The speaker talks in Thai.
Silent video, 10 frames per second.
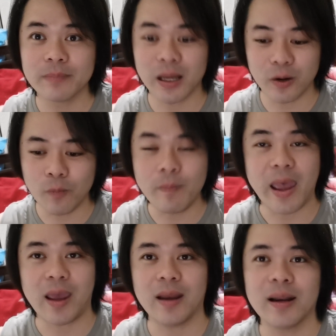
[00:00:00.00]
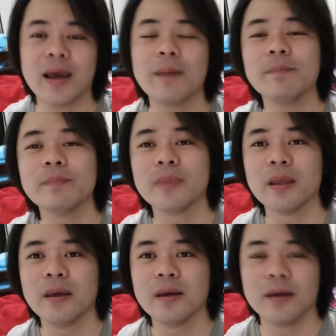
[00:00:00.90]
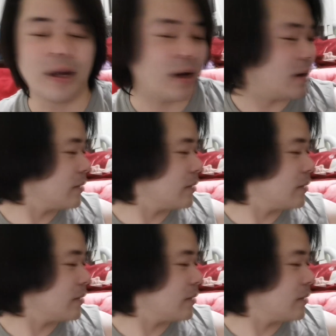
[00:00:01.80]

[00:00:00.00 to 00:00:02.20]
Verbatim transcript: แล้วก็ล้มแปะนะครับ อ่า